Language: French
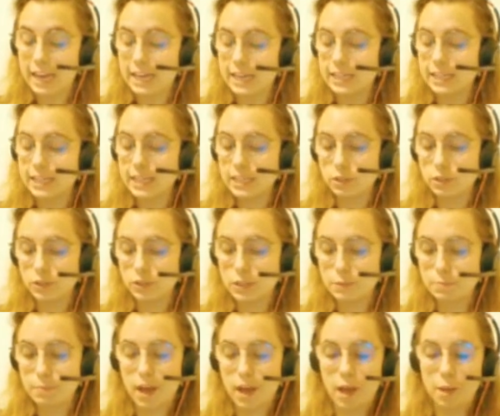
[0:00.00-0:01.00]
elle y
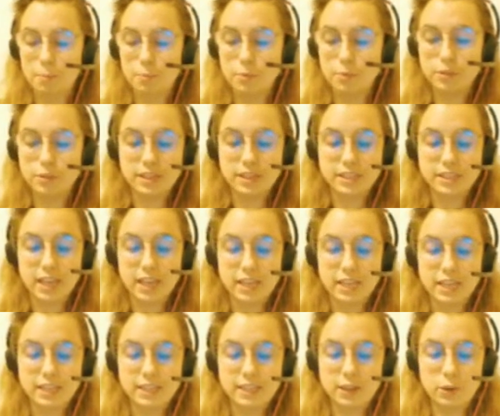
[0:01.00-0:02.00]
descendit par un petit
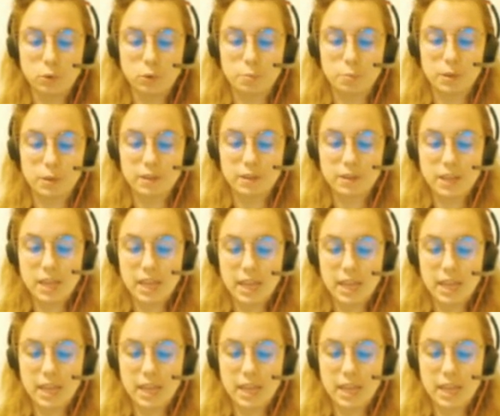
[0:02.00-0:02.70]
escalier dérobé,